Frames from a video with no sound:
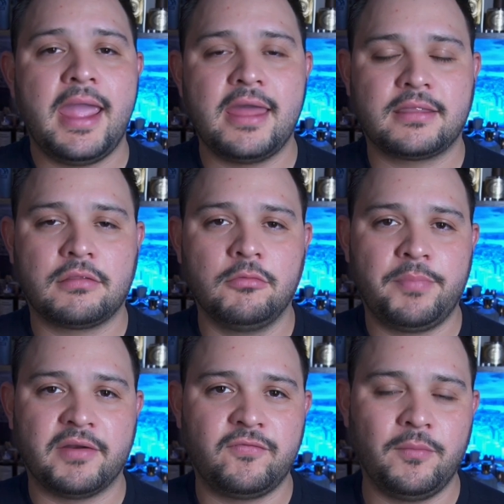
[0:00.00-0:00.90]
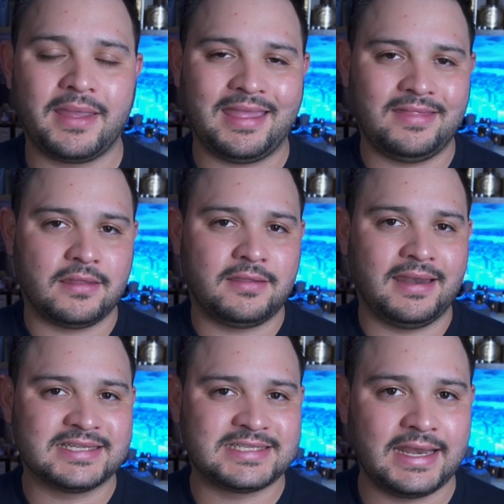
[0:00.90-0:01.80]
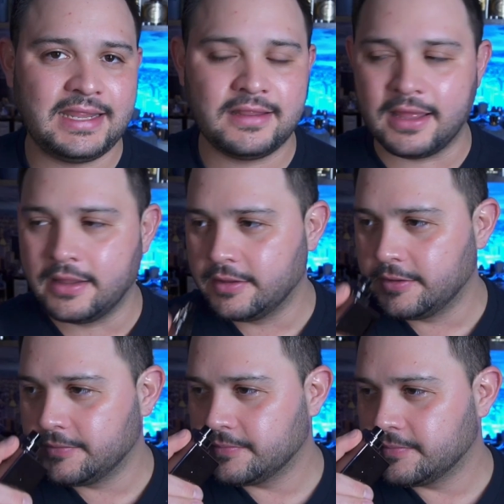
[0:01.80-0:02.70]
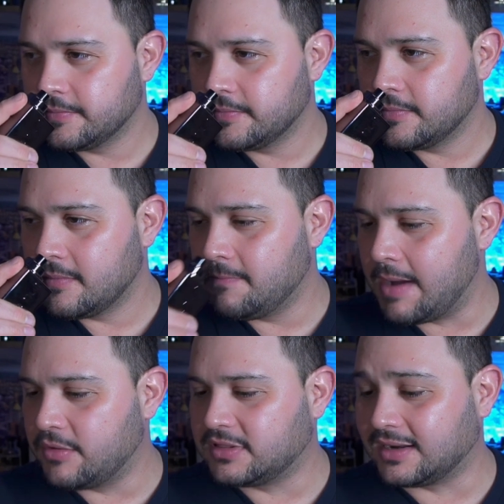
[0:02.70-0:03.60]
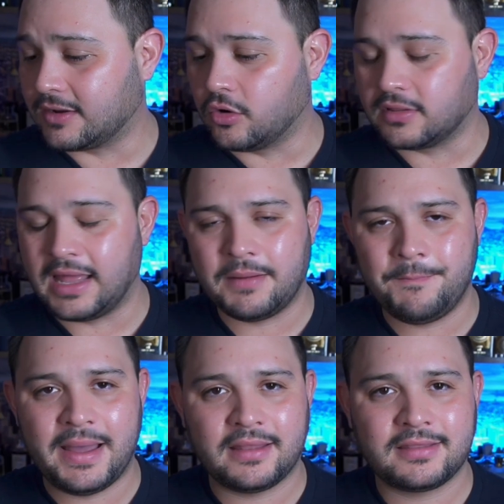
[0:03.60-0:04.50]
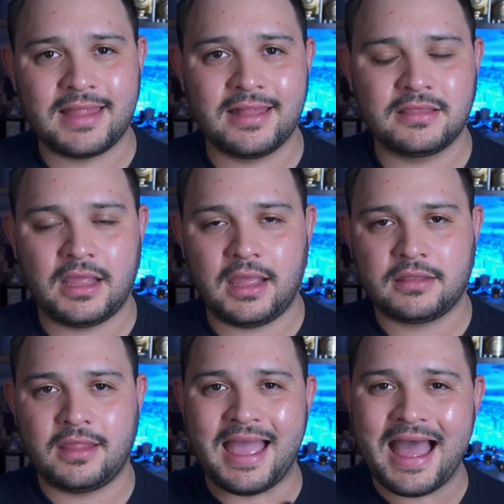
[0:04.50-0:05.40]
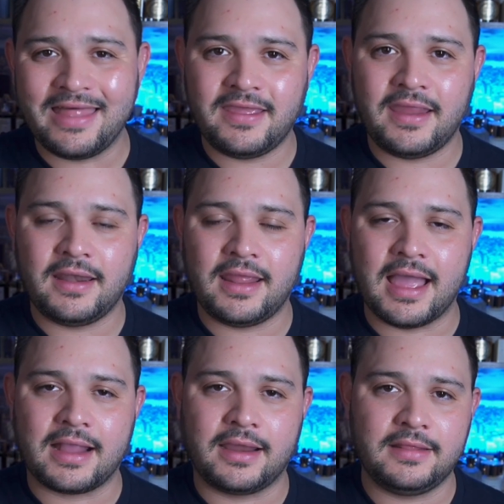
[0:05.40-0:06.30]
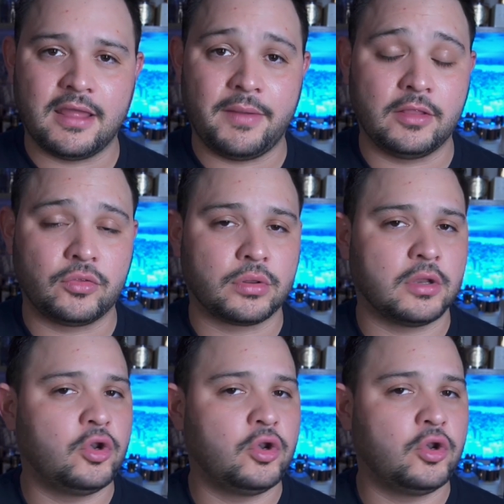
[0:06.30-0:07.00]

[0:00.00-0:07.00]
Este es un perfume que desde la salida vamos a recordar bastante este ADN Crida Ventus.